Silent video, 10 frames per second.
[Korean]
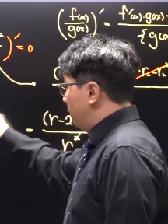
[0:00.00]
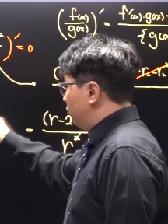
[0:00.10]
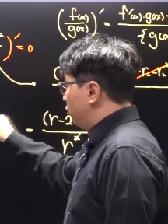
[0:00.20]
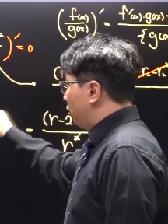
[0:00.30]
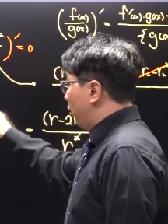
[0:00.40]

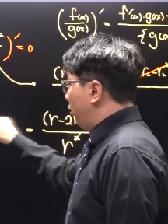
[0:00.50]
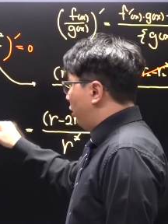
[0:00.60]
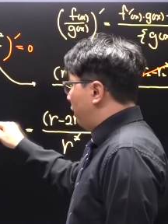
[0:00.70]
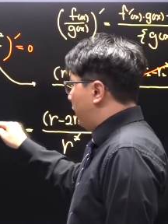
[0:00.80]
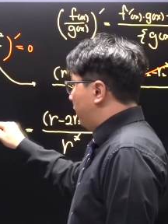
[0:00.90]
무조건
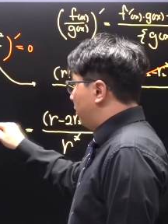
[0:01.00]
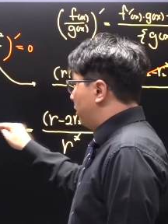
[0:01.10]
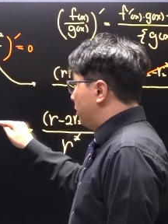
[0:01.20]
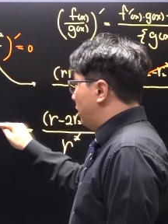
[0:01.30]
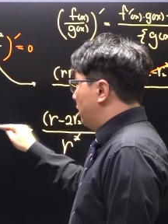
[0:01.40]
0이 되는
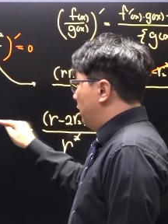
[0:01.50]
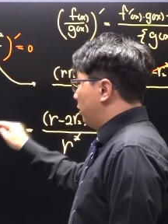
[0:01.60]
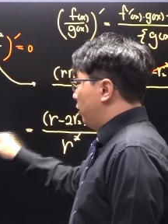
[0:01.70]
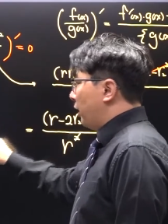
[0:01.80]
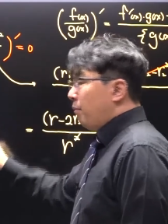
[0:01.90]
거죠.
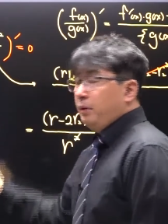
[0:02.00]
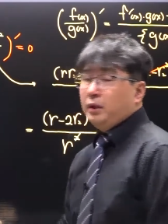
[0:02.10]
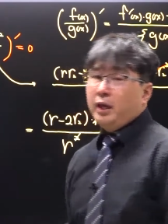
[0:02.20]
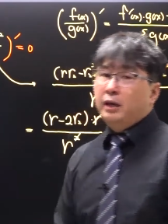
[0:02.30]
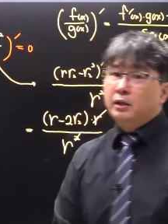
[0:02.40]
그러니까
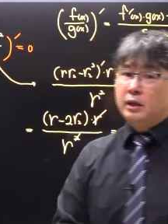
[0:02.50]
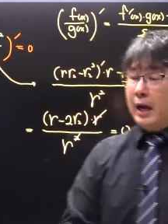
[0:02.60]
밑에 있는